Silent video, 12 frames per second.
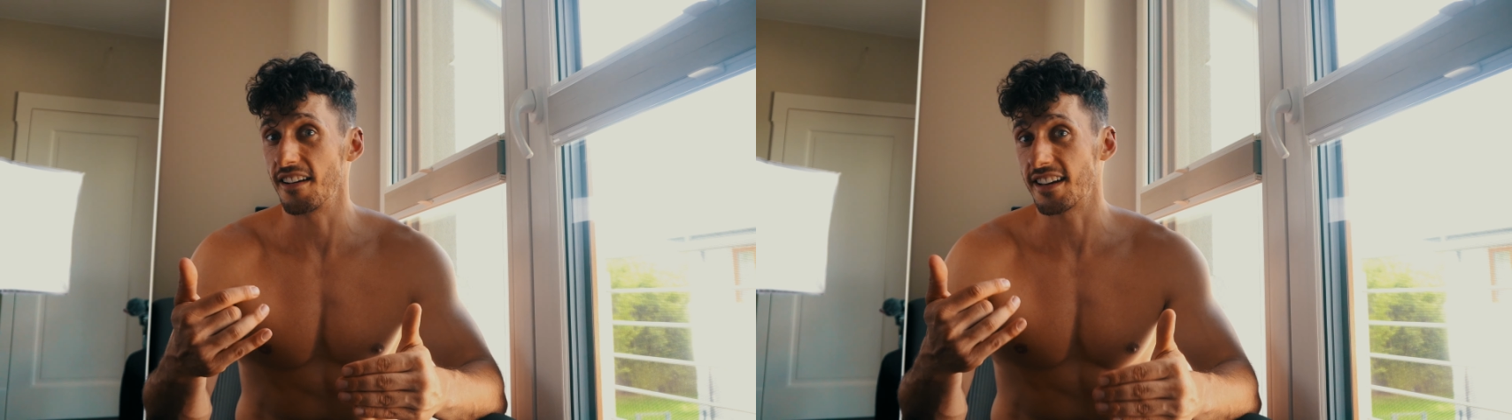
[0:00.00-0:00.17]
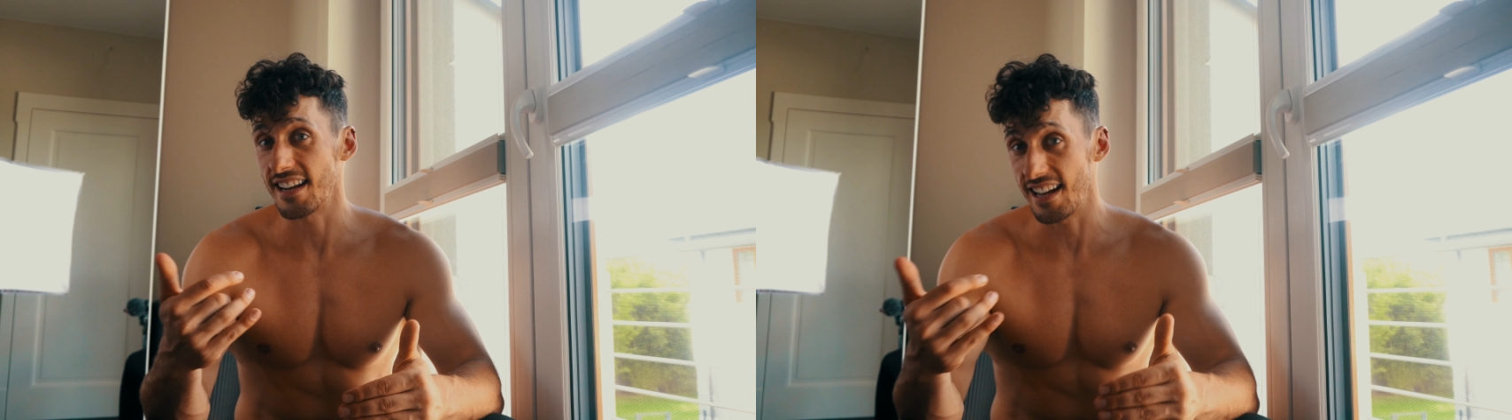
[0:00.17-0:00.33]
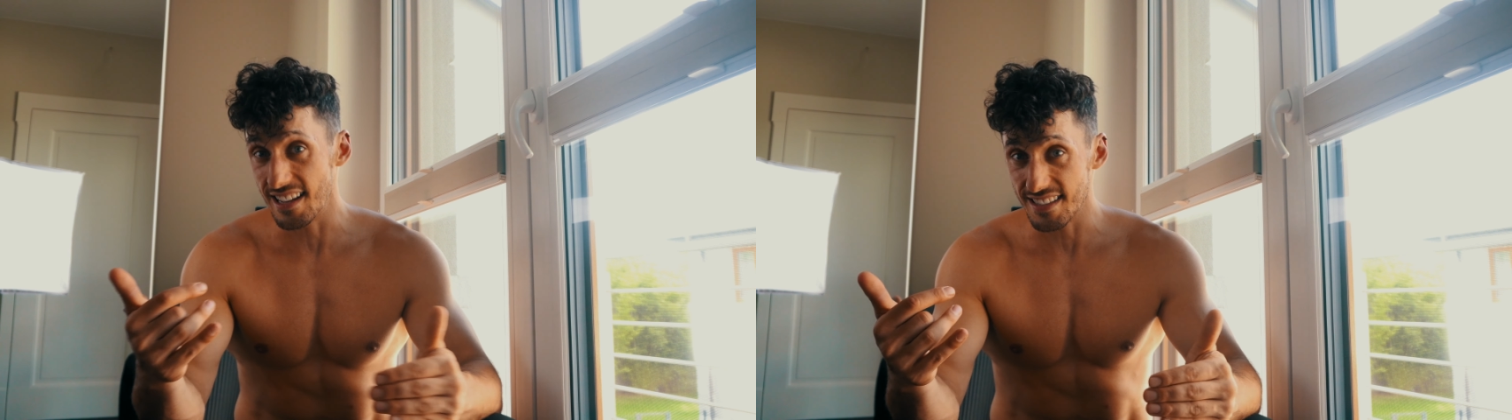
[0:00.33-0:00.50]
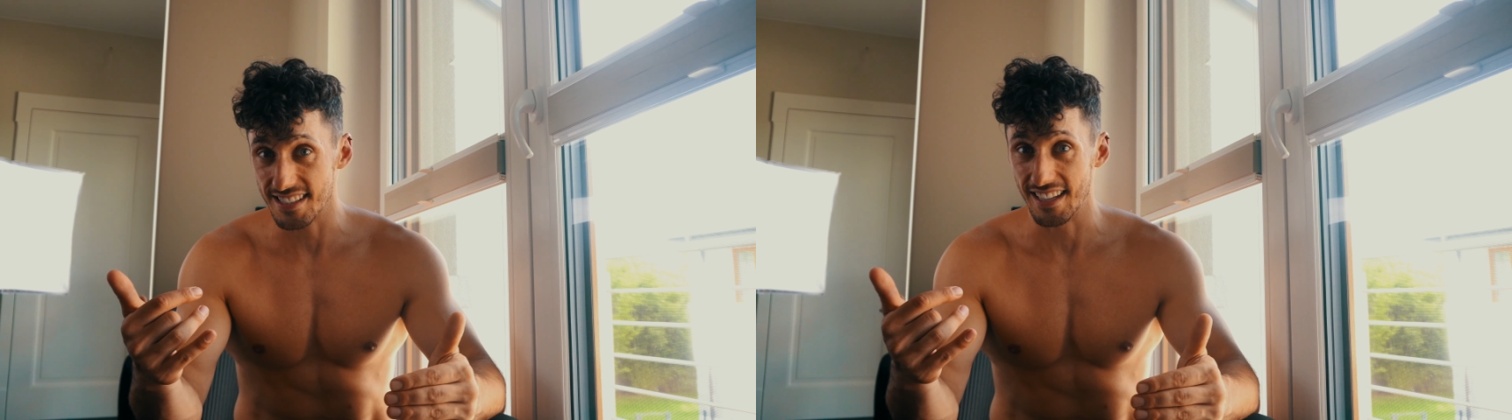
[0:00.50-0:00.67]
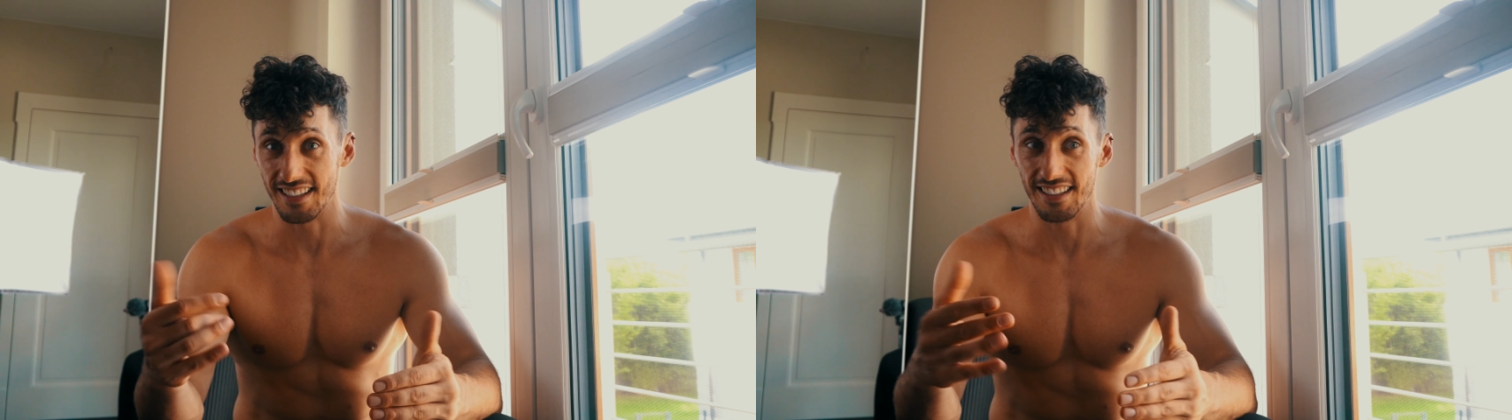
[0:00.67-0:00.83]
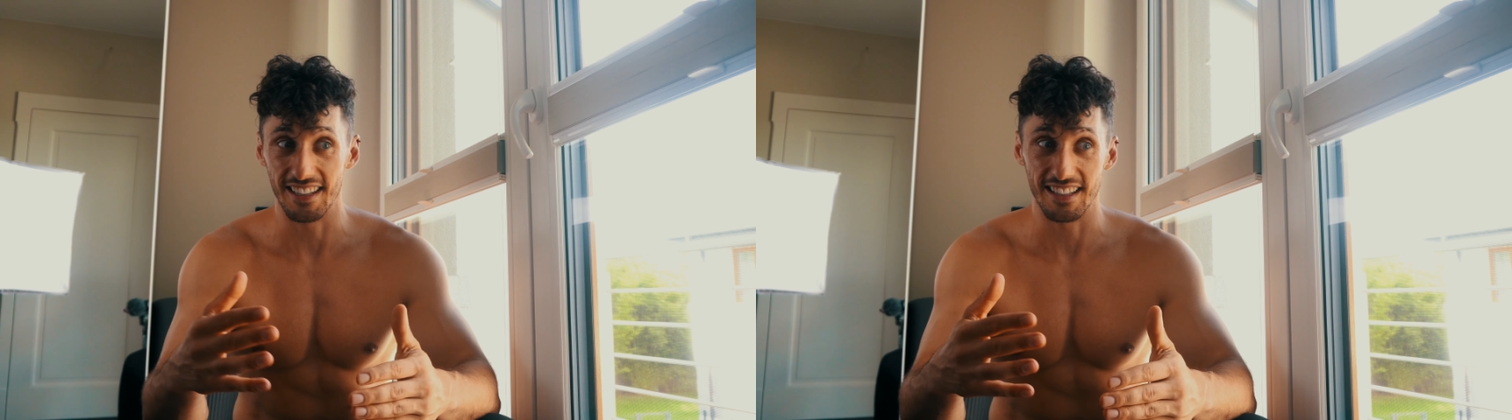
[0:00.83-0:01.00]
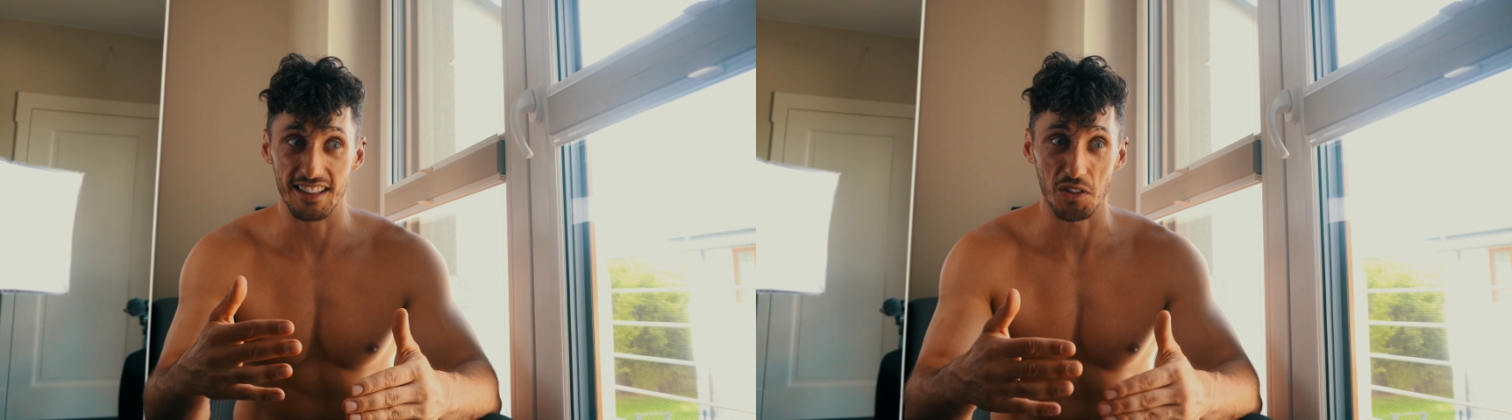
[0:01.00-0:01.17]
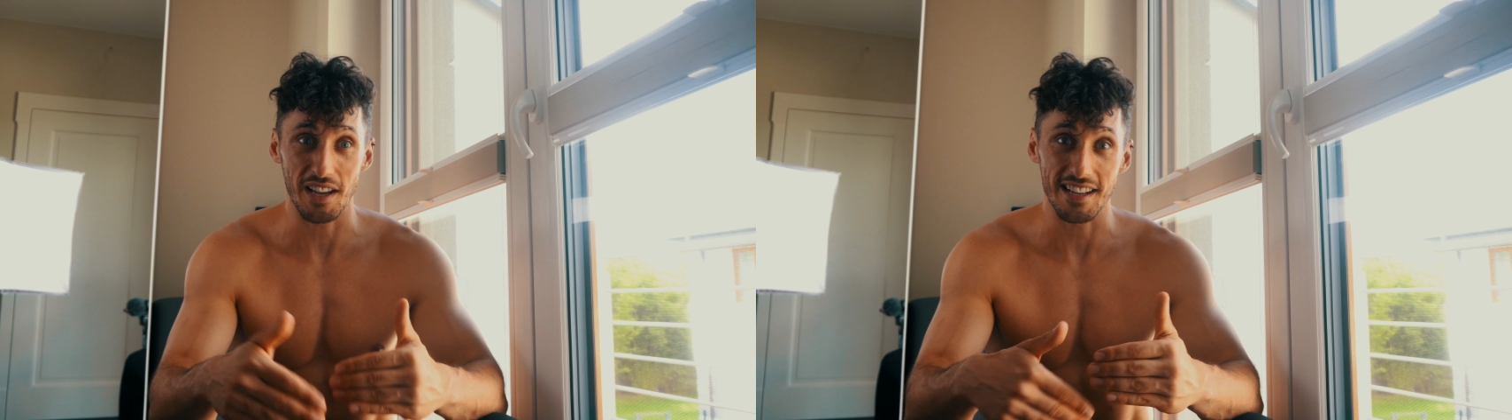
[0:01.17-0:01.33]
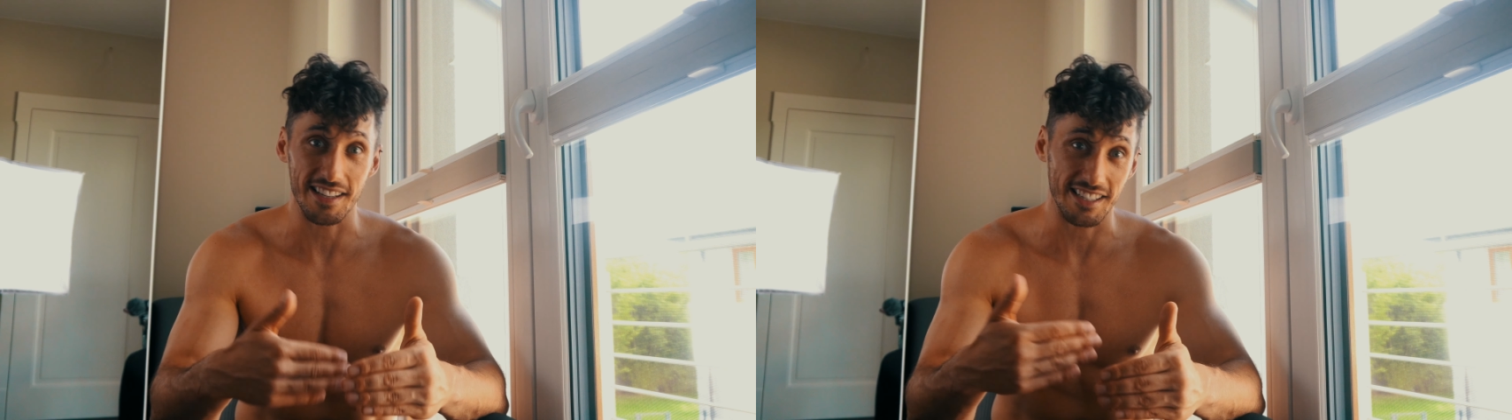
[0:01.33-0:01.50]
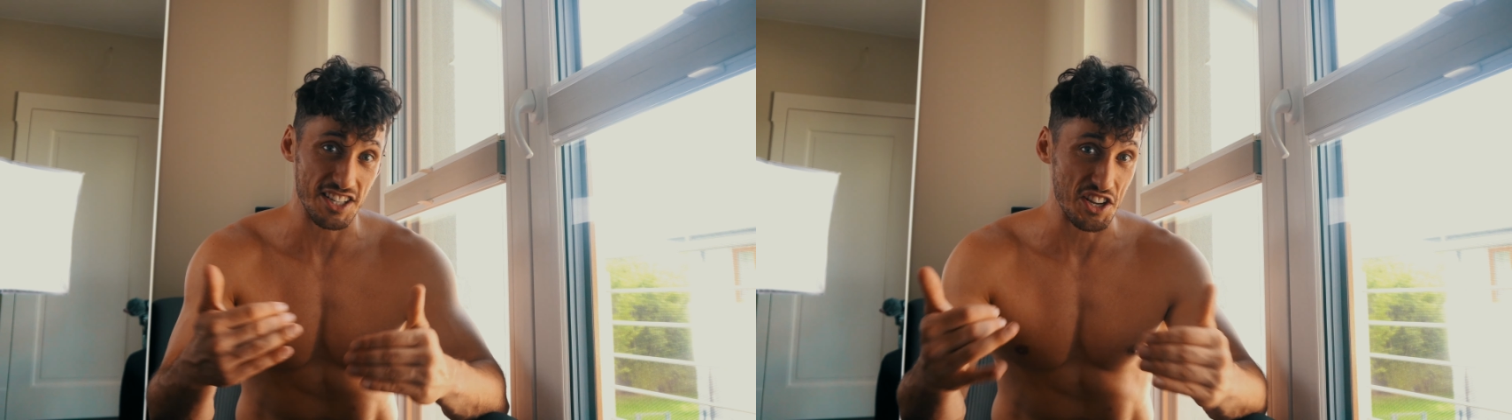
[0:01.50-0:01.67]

kreacje i to daje takie